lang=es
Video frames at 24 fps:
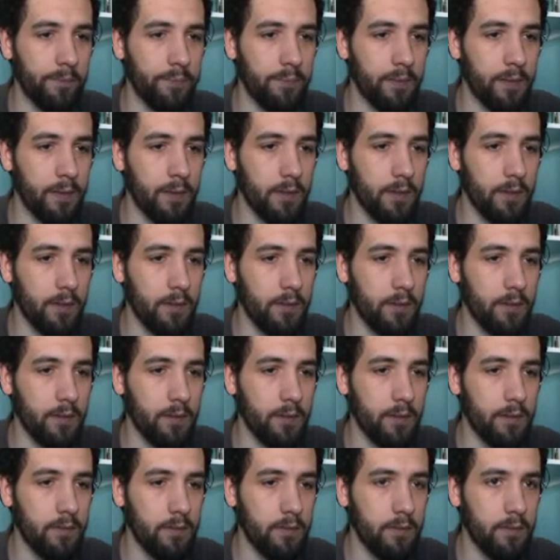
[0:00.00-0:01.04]
Vuestra
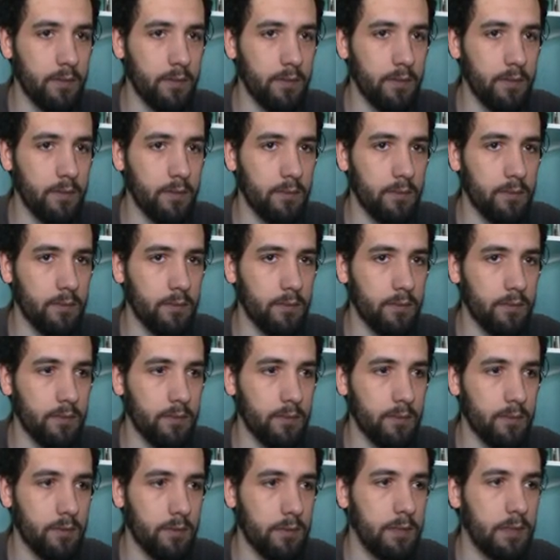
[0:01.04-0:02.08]
popularidad
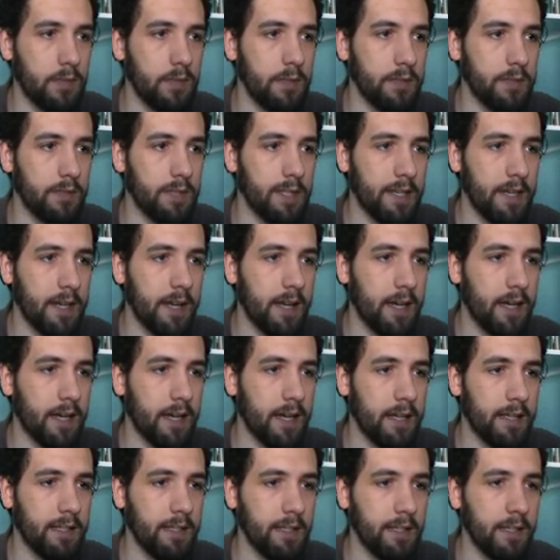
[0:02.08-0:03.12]
va en aumento.
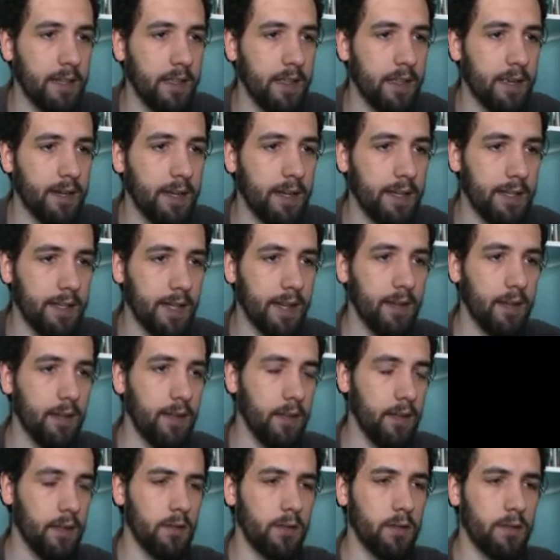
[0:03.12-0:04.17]
Tenerlas allí
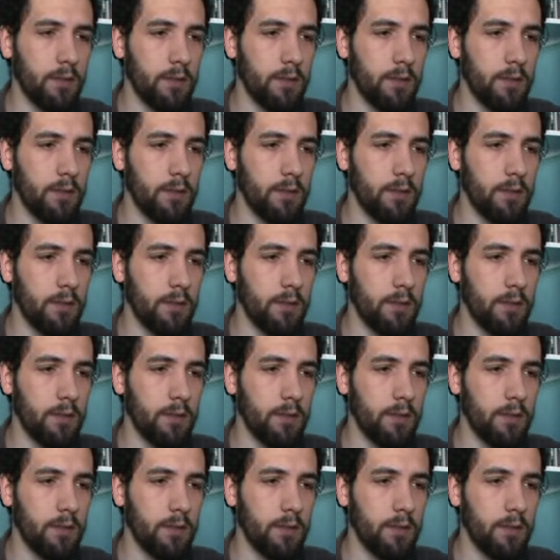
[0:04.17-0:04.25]
cerquita.